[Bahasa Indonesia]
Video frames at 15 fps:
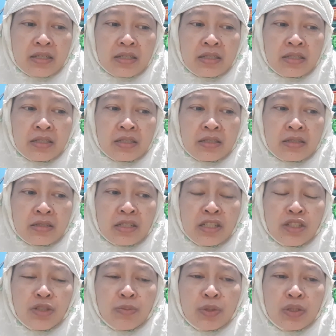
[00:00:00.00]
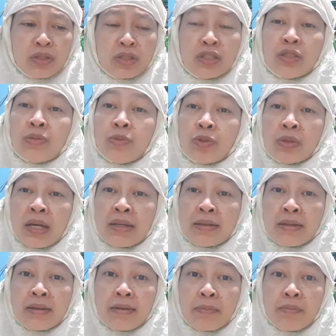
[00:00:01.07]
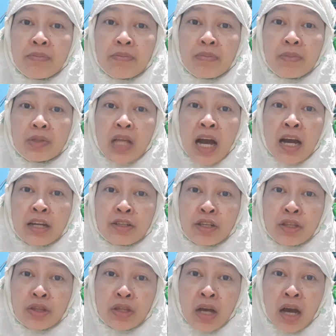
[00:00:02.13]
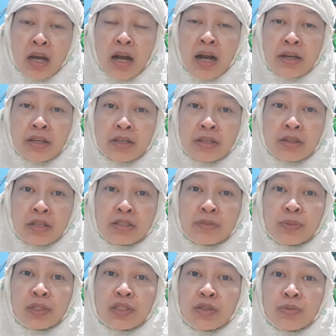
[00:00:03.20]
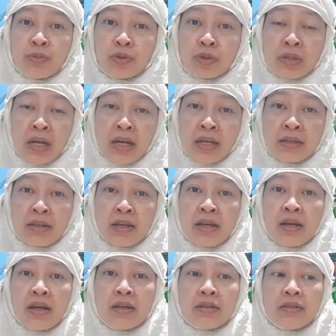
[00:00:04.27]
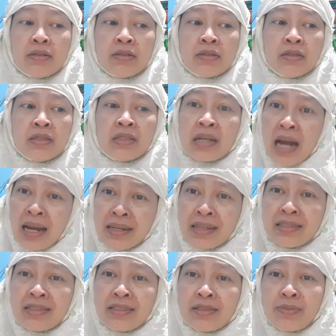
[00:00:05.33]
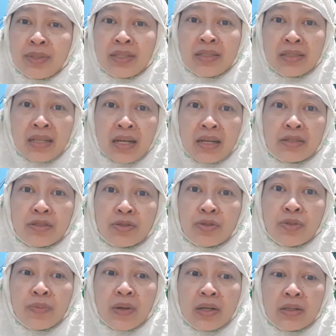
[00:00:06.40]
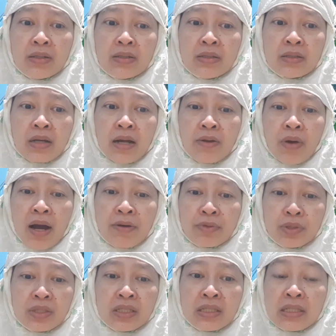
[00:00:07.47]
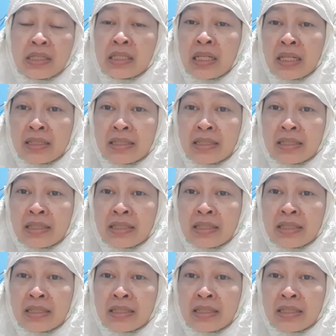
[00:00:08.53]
uh, ini cepet kesemutan nih tangan kita kaki kita cepet kesemutan uh, sederhana sih sebenarnya cukup uh, kalau aku sih secara